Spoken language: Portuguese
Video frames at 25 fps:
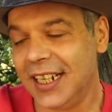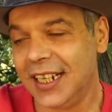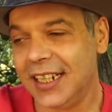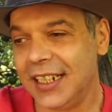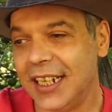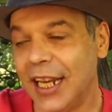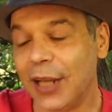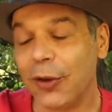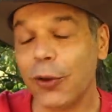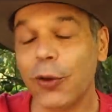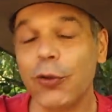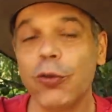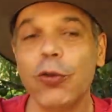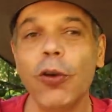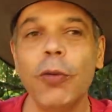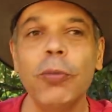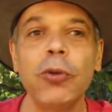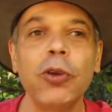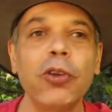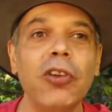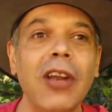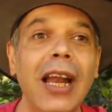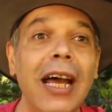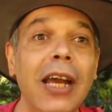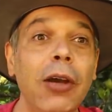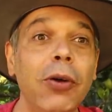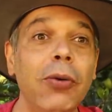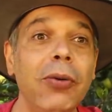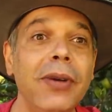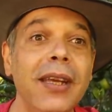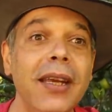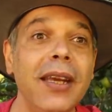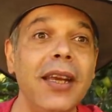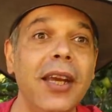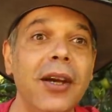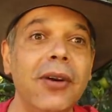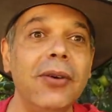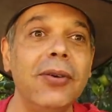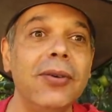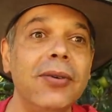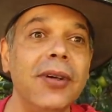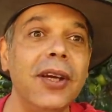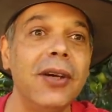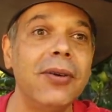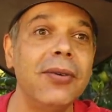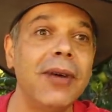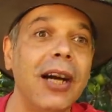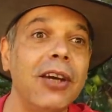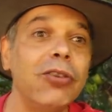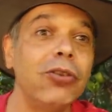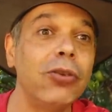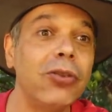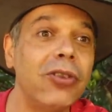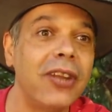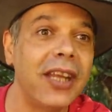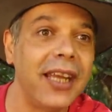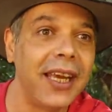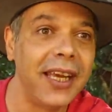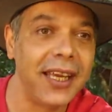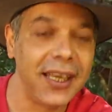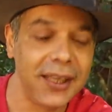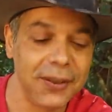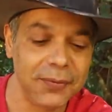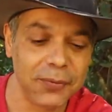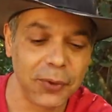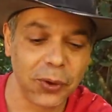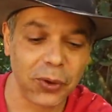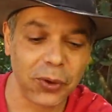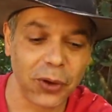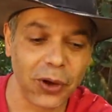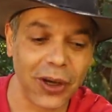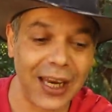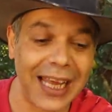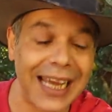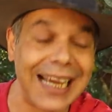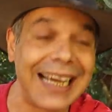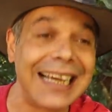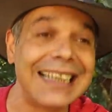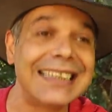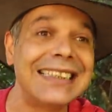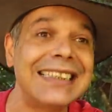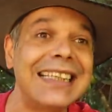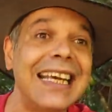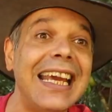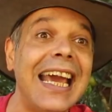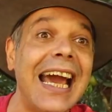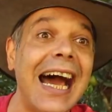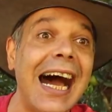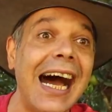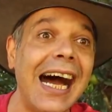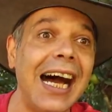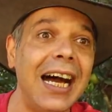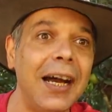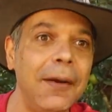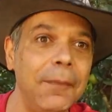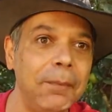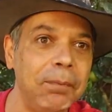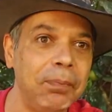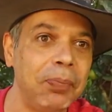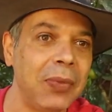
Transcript: E aí nós fomos lá, eu, eu, eu ajudei o colega a serrar,